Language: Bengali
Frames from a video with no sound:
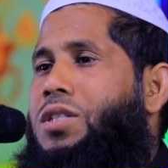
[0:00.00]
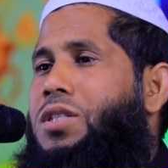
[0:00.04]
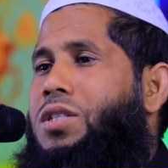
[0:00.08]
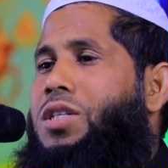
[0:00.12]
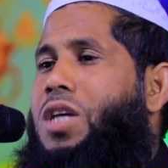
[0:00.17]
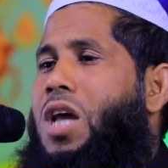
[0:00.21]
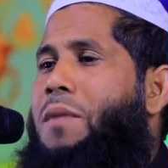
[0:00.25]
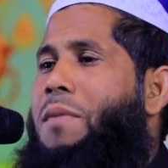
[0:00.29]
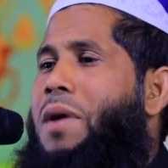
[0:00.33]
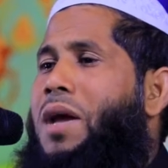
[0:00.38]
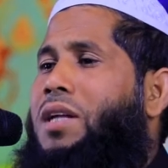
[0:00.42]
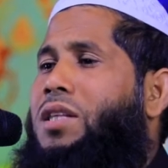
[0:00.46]

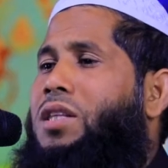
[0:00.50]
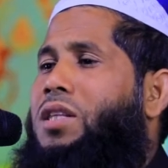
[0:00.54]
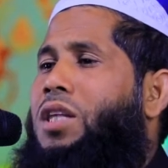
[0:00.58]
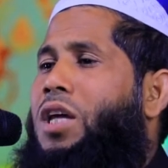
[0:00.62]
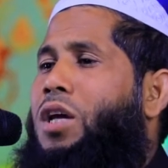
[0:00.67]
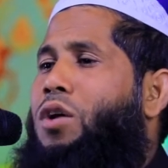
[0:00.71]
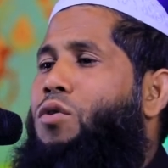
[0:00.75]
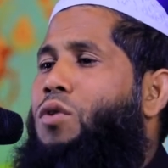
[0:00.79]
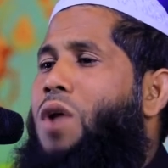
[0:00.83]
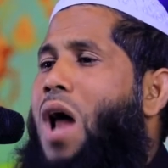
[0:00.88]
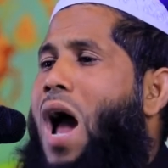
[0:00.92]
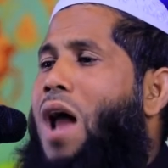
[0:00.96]
যে ব্যক্তি
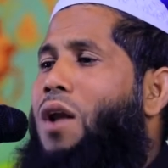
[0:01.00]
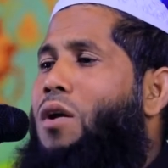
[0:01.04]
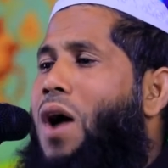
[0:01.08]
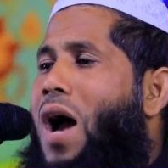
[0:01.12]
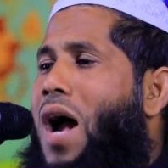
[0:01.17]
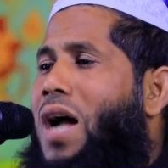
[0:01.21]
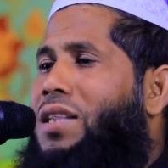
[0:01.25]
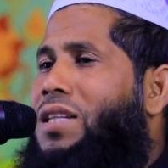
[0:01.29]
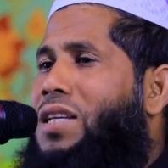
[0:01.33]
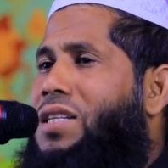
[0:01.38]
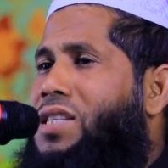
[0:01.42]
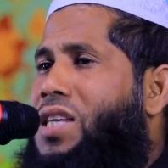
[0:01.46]
কোরআন ও
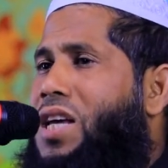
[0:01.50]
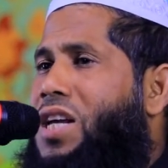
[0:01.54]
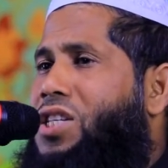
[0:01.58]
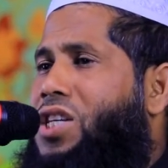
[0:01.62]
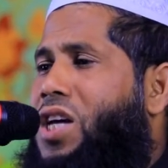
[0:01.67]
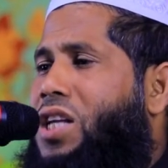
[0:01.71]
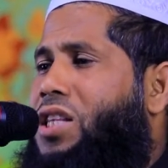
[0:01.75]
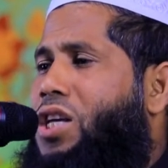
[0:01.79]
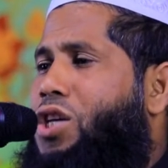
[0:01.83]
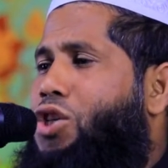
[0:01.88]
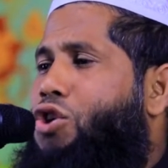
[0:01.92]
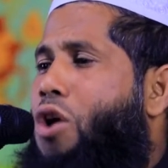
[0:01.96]
হাদিসের
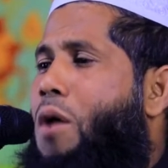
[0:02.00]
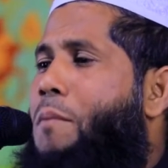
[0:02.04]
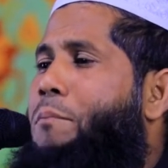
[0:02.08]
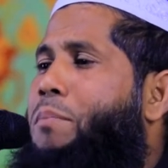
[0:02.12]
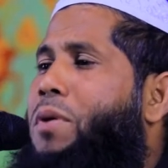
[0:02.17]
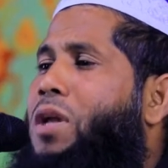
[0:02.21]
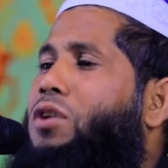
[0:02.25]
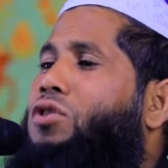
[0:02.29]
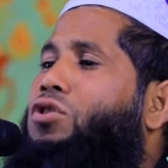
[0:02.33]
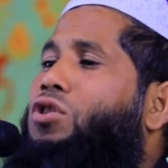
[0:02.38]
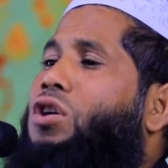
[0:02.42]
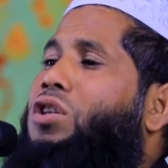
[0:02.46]
সাথে
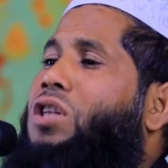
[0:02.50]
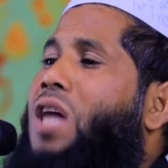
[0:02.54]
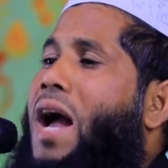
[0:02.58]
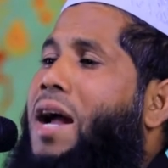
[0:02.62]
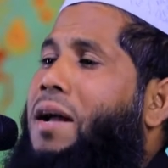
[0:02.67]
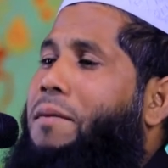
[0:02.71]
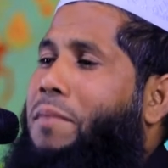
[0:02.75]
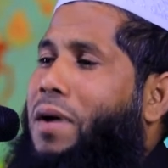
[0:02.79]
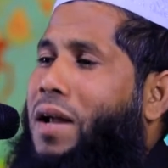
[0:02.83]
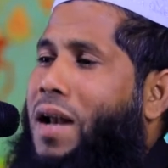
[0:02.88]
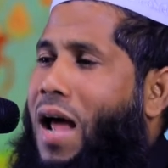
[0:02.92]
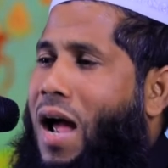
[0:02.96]
সম্পৃক্ত
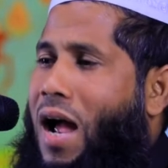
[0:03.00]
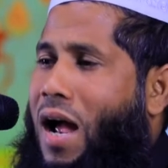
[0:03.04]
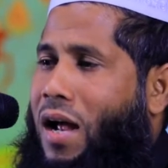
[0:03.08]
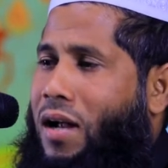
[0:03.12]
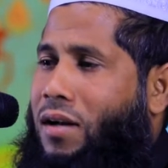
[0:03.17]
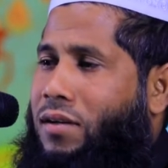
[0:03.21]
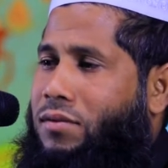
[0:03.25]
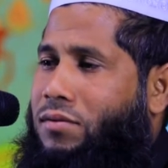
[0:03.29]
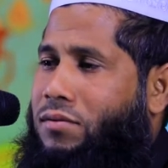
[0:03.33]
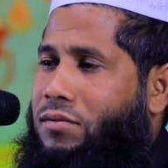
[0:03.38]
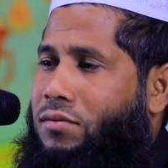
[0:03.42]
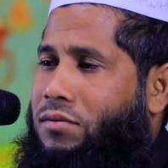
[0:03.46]
থাকবে না
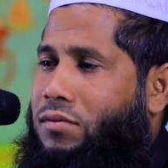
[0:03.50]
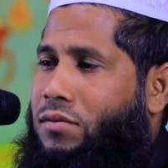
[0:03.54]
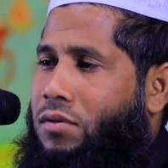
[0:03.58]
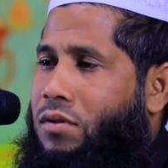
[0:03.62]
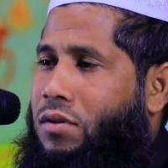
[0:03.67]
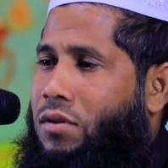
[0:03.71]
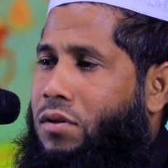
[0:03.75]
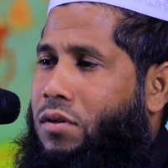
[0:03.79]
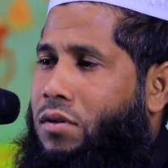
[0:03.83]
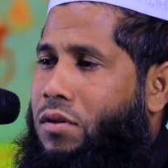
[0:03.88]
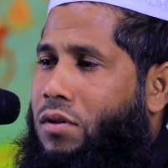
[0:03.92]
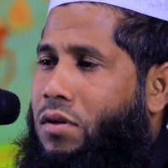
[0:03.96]

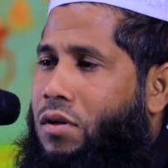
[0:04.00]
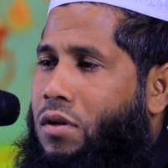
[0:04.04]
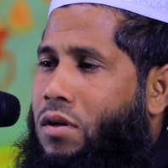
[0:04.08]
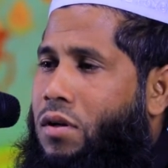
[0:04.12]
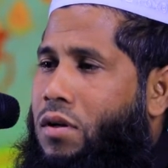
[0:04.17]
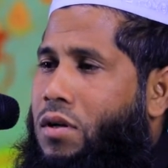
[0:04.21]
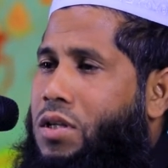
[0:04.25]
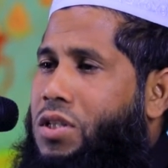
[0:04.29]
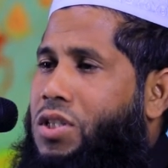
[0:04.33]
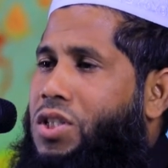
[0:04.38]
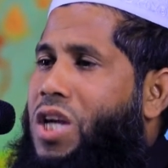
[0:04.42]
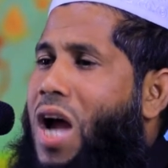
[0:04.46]

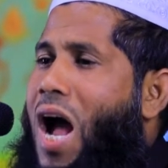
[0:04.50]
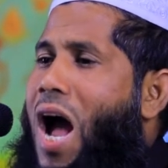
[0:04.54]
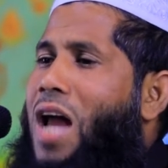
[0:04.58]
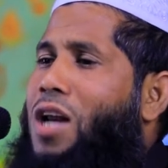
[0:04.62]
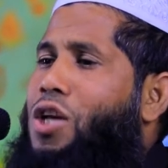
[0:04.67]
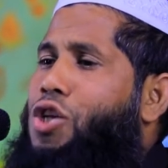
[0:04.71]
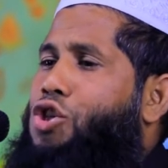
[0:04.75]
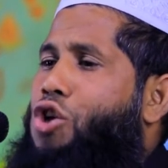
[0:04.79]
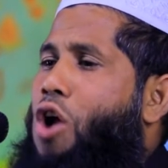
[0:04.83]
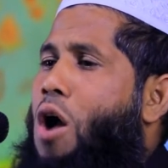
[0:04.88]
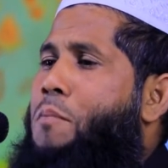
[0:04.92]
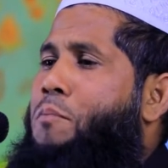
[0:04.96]
যার
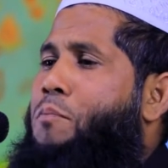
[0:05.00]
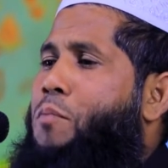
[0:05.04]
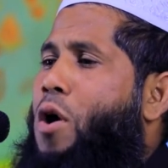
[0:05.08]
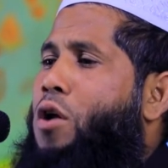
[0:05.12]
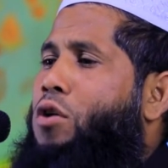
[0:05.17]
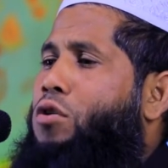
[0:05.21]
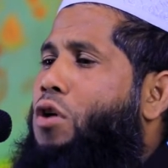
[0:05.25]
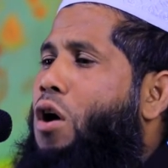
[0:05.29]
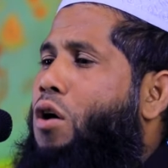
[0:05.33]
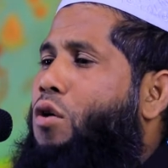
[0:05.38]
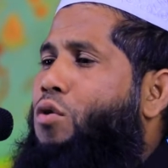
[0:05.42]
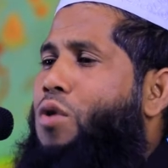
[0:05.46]

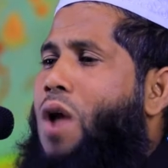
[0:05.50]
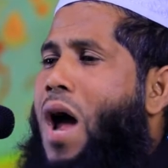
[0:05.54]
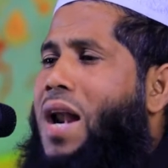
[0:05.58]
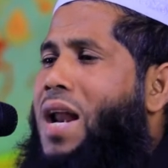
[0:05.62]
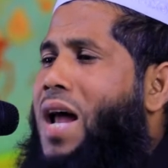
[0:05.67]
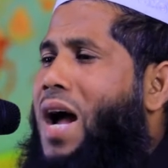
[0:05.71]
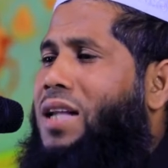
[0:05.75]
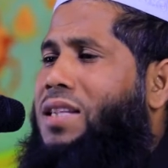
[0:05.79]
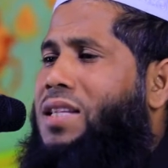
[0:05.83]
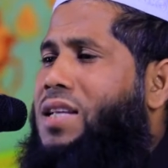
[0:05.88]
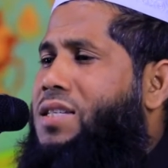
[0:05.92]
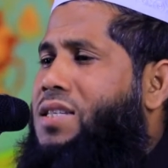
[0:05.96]
সম্পর্ক কোরআন
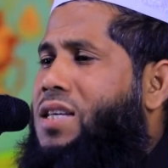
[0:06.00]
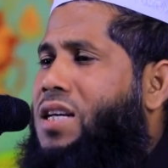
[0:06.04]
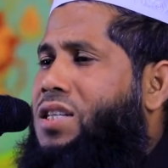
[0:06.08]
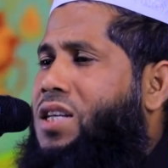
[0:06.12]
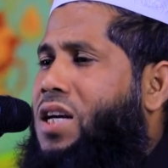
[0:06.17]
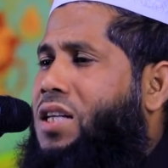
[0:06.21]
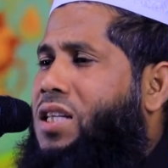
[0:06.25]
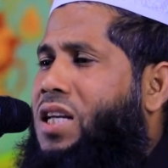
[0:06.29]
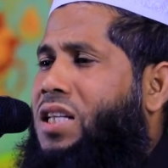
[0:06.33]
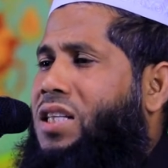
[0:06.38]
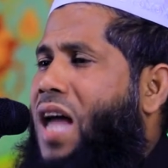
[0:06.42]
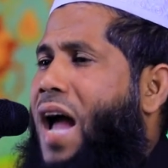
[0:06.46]
হাদিসের
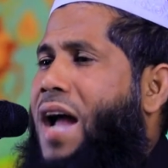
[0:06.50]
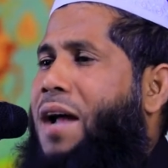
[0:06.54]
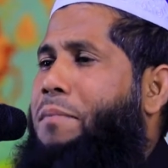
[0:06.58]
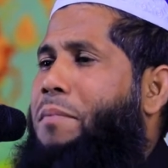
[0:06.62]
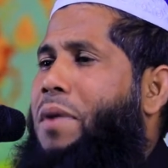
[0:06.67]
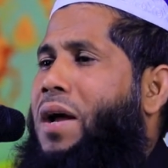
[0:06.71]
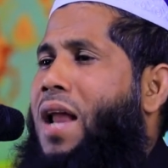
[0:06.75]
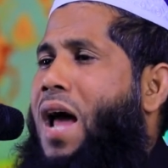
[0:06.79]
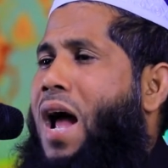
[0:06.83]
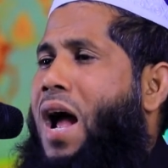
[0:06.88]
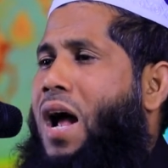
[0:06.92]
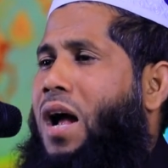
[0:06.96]
সাথে
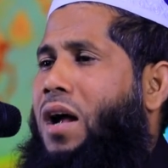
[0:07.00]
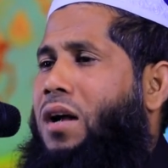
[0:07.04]
থাকবে না